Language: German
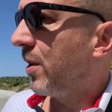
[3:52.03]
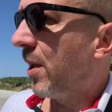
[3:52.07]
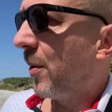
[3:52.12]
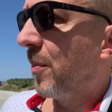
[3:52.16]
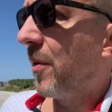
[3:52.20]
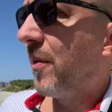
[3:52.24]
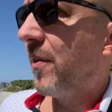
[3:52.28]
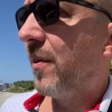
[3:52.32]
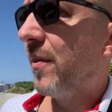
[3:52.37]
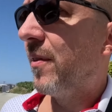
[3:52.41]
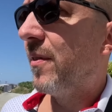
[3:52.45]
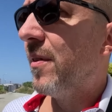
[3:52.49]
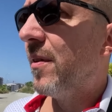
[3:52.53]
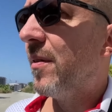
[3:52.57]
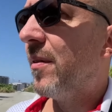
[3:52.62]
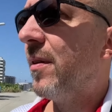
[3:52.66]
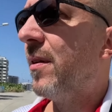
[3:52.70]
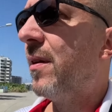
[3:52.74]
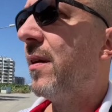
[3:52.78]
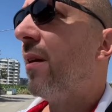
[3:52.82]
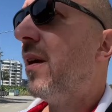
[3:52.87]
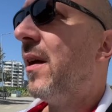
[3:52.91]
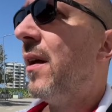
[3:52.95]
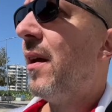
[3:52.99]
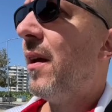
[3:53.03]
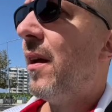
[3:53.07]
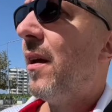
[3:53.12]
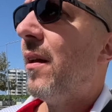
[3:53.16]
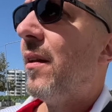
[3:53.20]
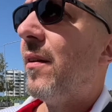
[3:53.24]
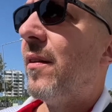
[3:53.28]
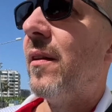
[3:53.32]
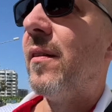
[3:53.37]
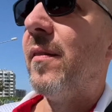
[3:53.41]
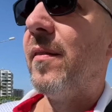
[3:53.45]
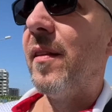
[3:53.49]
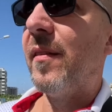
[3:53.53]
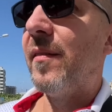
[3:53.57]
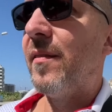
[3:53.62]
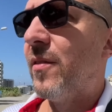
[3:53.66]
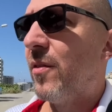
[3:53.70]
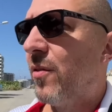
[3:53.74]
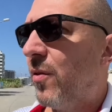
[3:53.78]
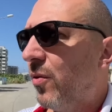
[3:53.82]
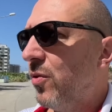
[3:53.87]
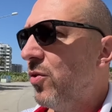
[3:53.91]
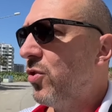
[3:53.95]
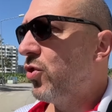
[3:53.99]
glaube, das ist eine und ist das eine
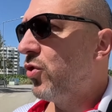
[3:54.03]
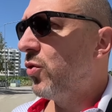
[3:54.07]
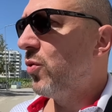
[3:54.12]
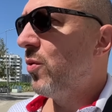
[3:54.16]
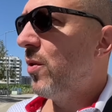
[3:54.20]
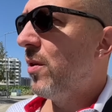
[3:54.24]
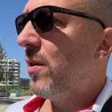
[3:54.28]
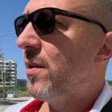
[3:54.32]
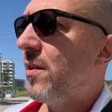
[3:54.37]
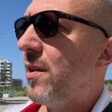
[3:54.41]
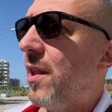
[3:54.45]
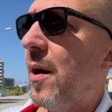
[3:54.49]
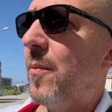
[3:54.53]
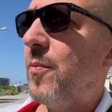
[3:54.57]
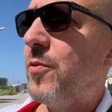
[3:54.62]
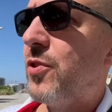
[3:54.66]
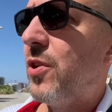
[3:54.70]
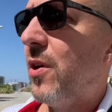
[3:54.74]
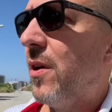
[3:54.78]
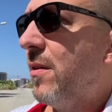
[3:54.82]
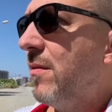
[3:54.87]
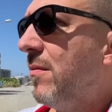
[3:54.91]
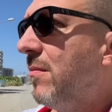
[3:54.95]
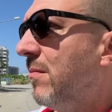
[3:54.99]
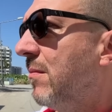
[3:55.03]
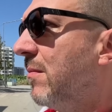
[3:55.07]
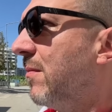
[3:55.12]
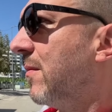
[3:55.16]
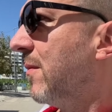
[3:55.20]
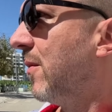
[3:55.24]
Grundschule? Ich glaube schon.